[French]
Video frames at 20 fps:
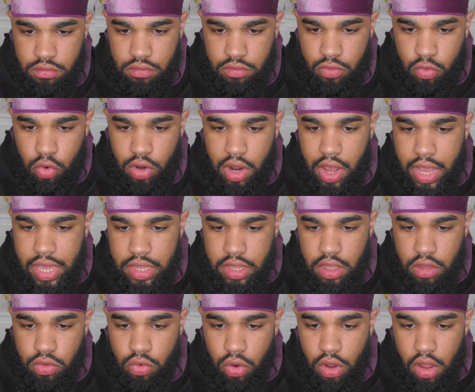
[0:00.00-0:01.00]
Donc là, il
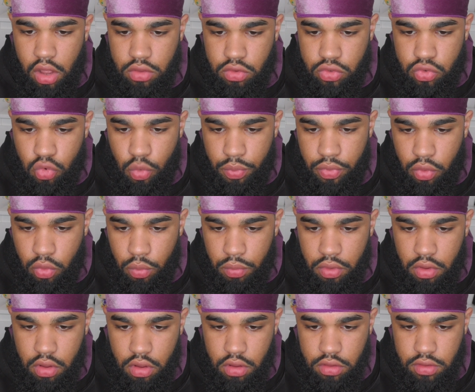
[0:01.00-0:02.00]
nettoie, de ce qu'on peut
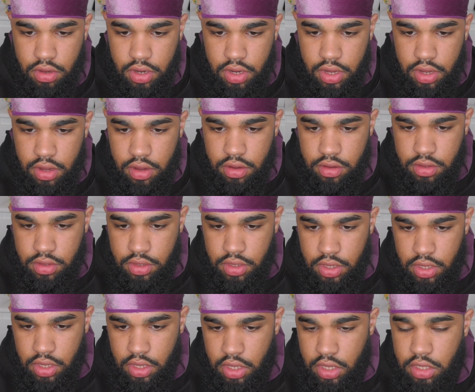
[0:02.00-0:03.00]
comprendre, voilà.
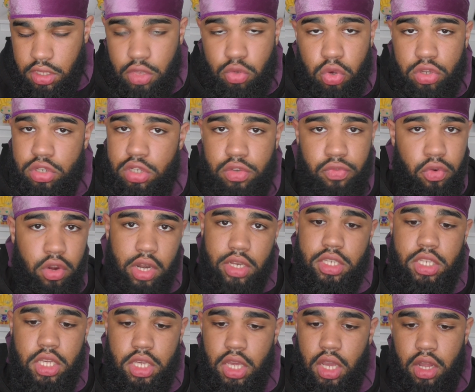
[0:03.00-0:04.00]
Il nettoie ses cheveux
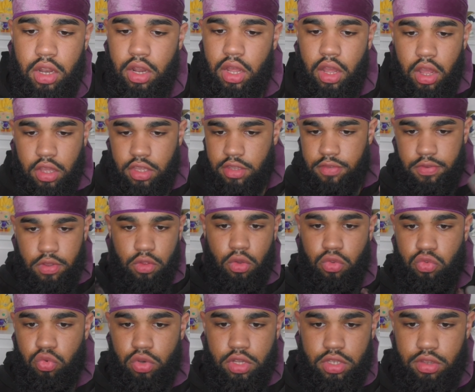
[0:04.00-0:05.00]
classiques, hein. là, il fait dans
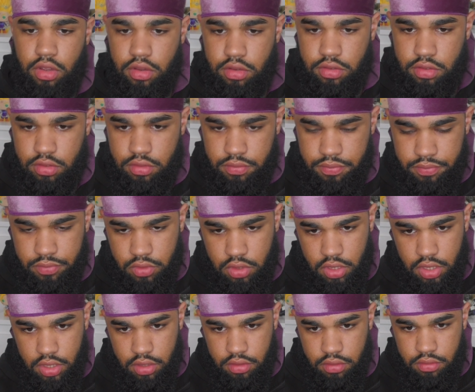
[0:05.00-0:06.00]
tous les sens.
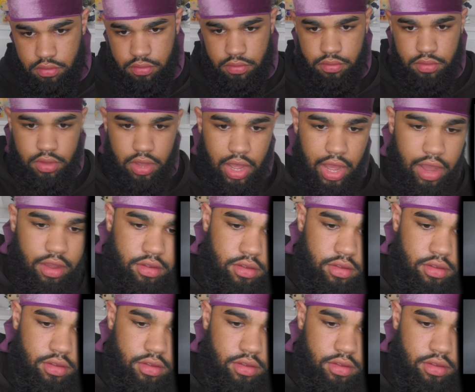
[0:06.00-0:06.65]
Ok. Ah,